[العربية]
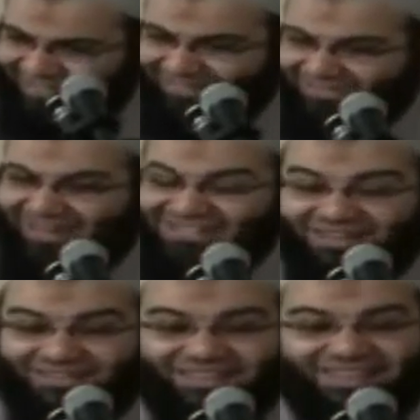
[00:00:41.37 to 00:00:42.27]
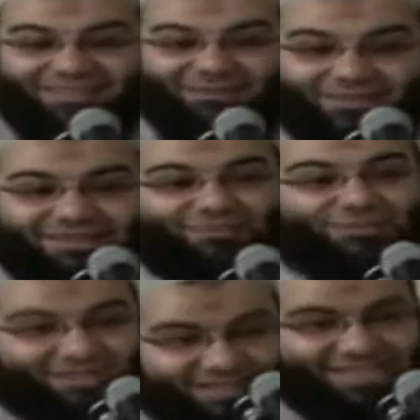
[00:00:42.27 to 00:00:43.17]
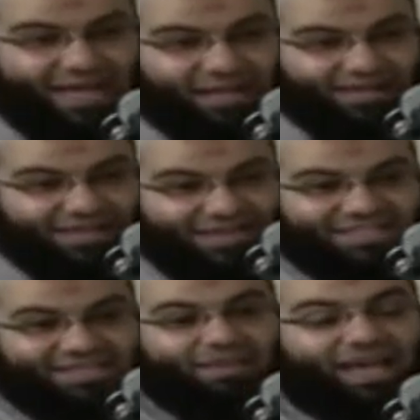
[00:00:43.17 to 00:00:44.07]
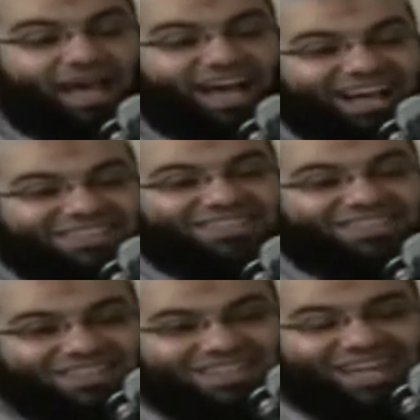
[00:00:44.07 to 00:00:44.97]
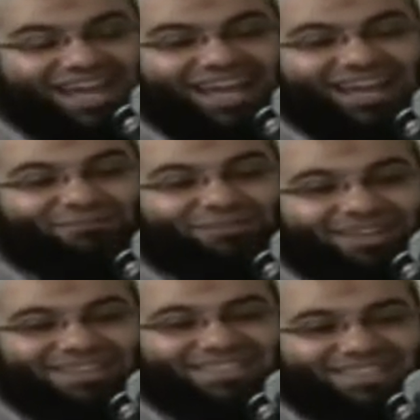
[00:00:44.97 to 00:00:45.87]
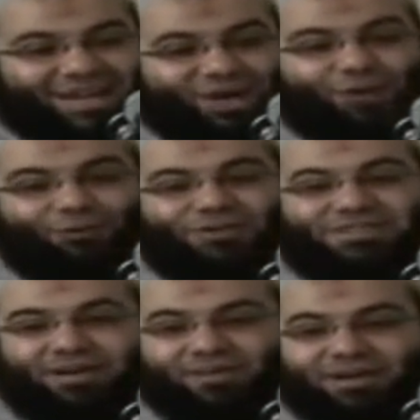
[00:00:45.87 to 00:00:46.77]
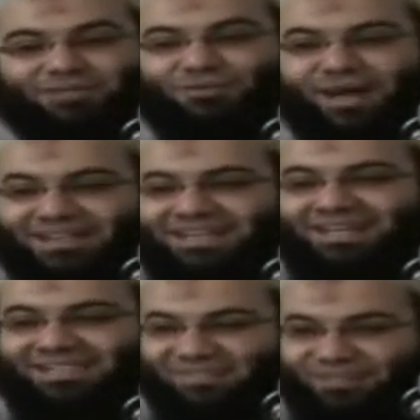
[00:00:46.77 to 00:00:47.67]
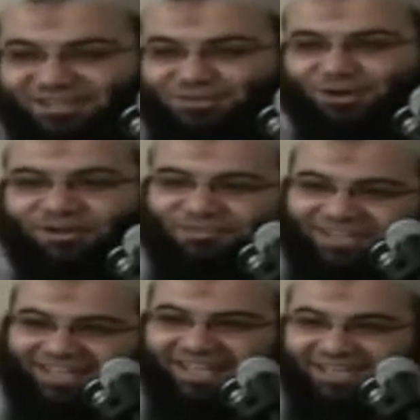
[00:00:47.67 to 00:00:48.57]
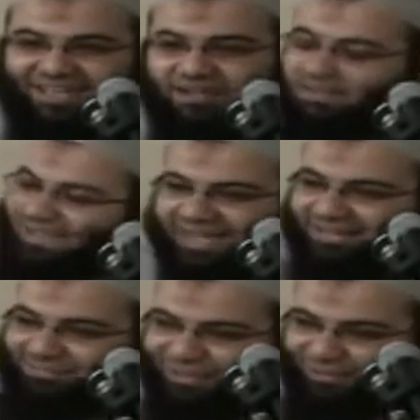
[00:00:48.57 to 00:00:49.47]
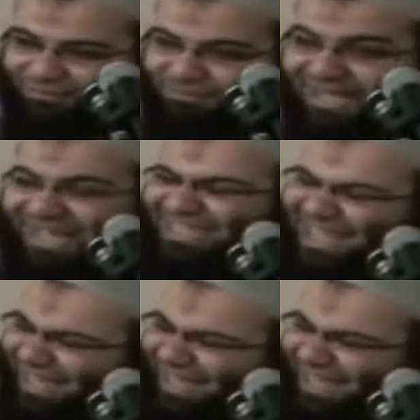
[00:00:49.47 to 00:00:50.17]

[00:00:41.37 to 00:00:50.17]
ايه فاحنا عايزين حضرتك تبقى راجل متفتح تبقى حاطط ايدك على الامراض وتبقى برضو عندك تفتح في العلاج يعني المطلوب